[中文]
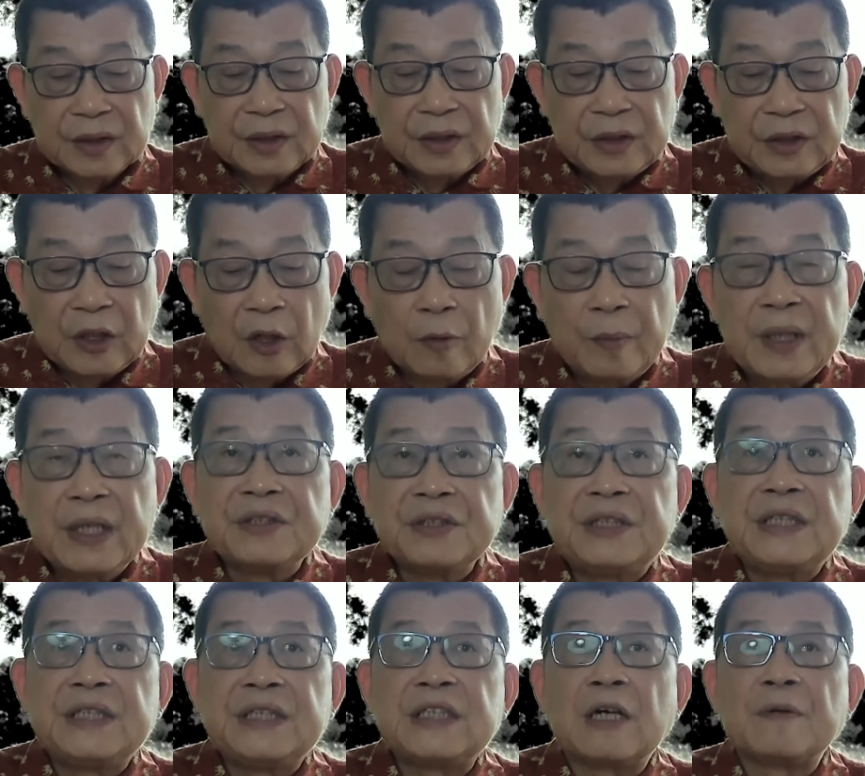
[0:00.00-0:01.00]
有没有
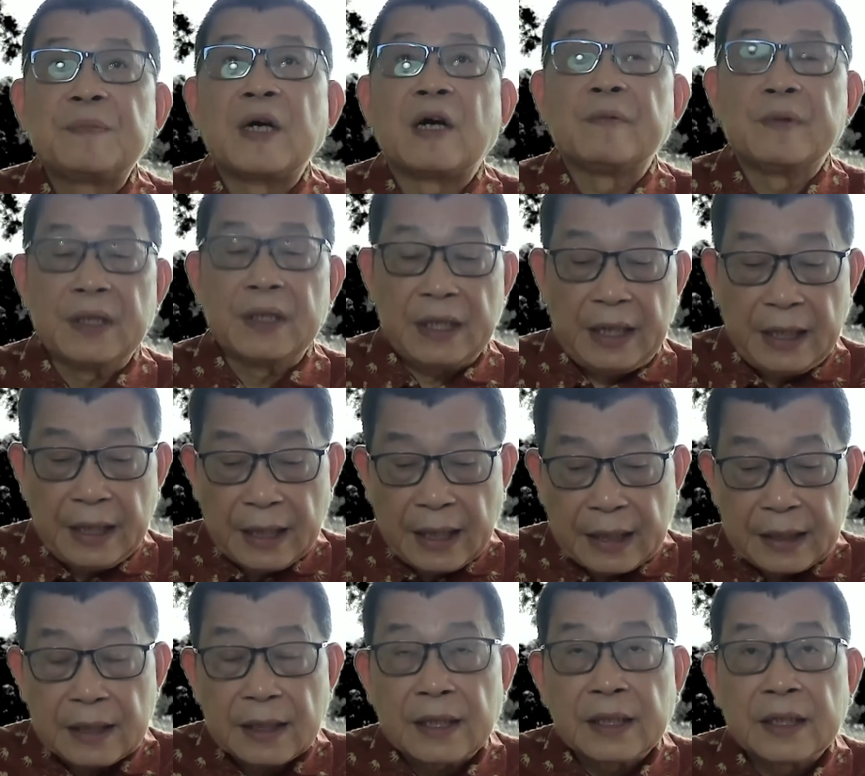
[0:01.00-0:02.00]
迹象表明
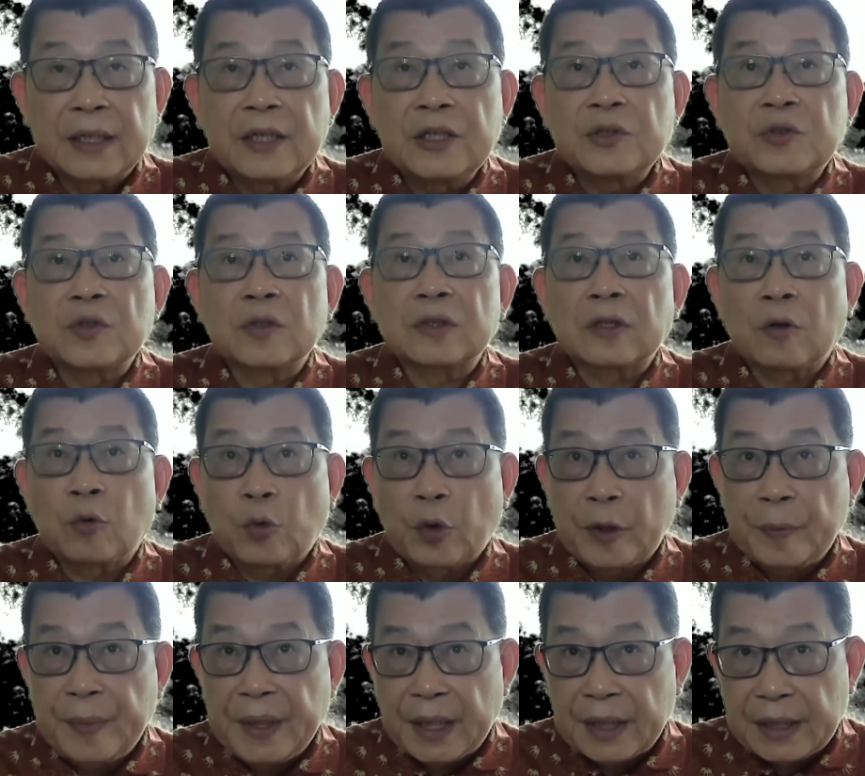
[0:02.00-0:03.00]
AI 可以做到
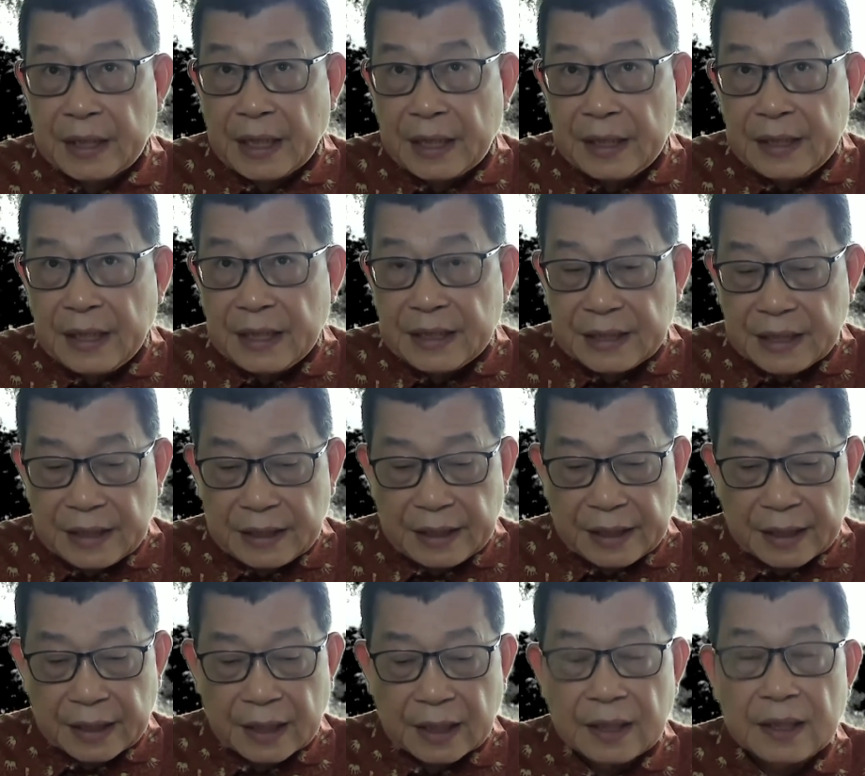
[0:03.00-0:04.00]
毁灭人类这一
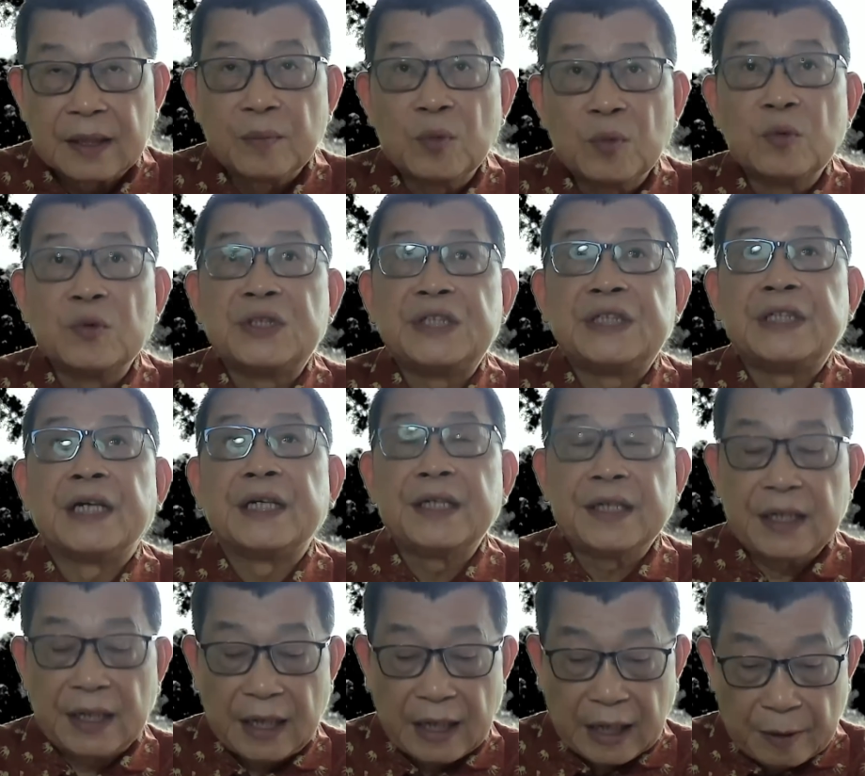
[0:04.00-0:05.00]
点呢？目
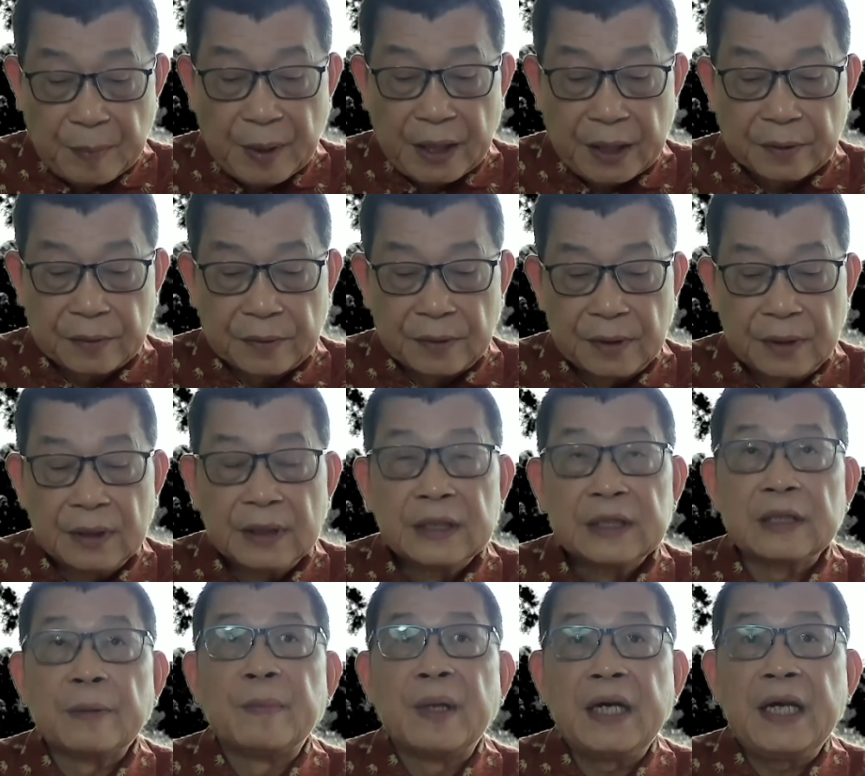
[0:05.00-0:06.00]
前还没有。
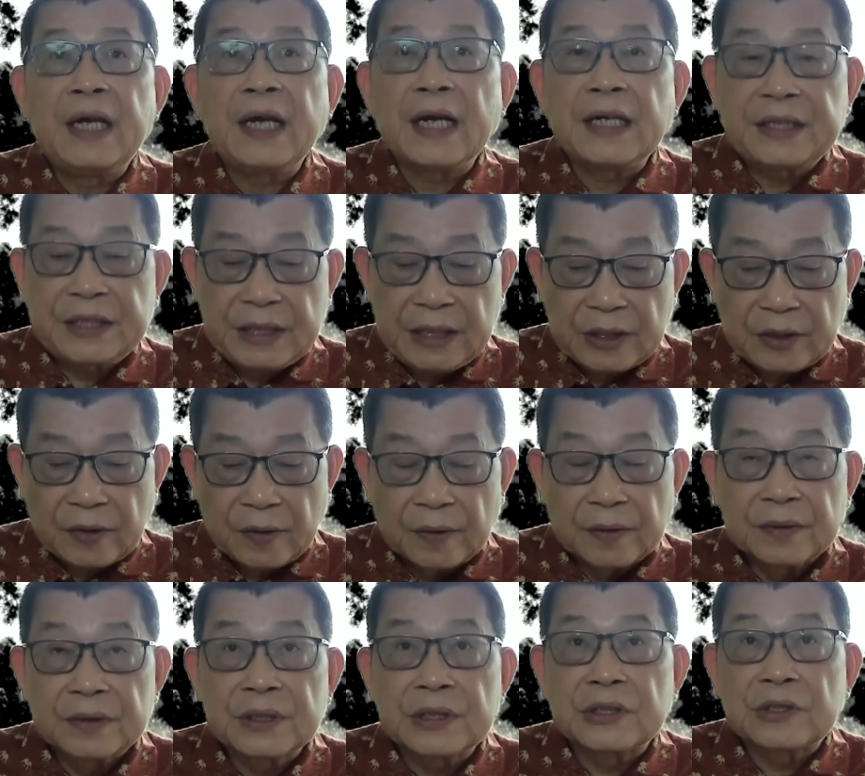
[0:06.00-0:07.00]
那么 AI 系统
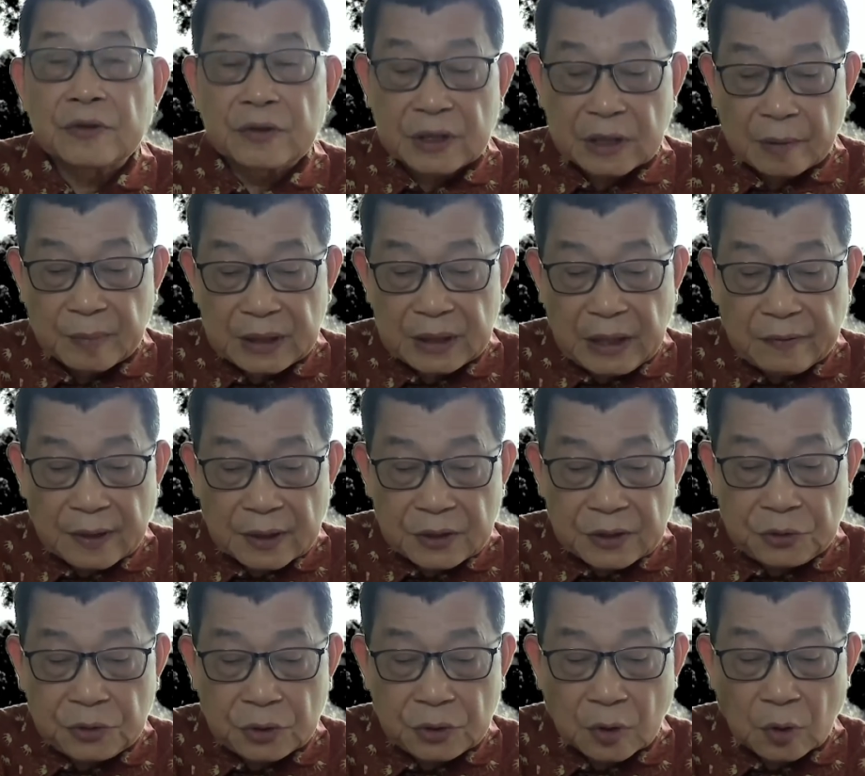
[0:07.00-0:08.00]
是从什么地方
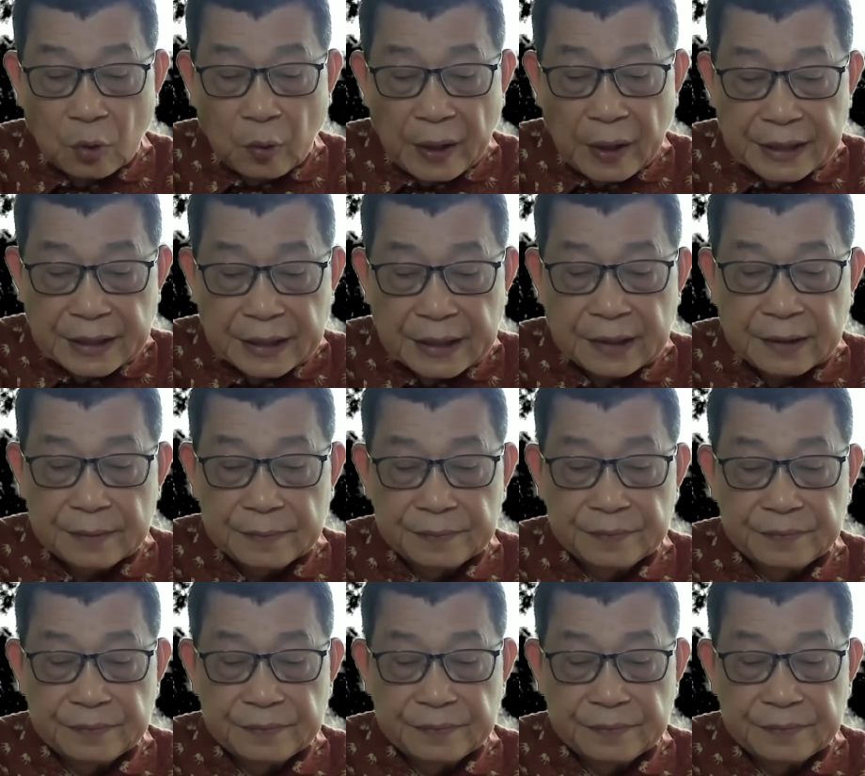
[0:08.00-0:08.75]
学坏的呢？